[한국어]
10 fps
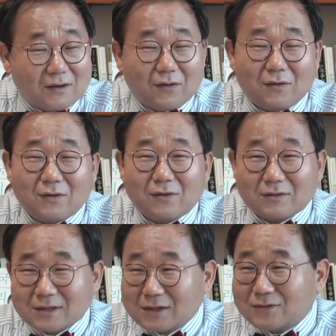어
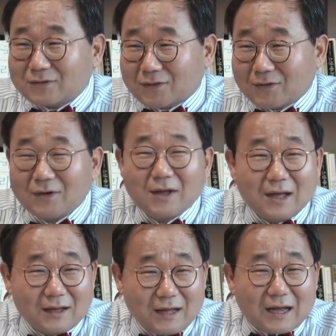그래도 또
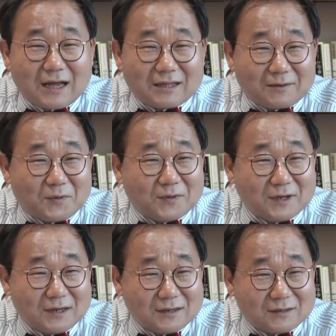한가닥
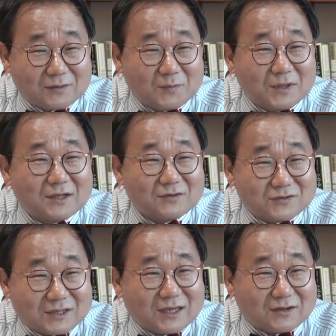본인은 또 믿는
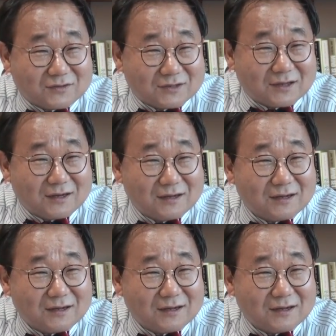구석이 있군요.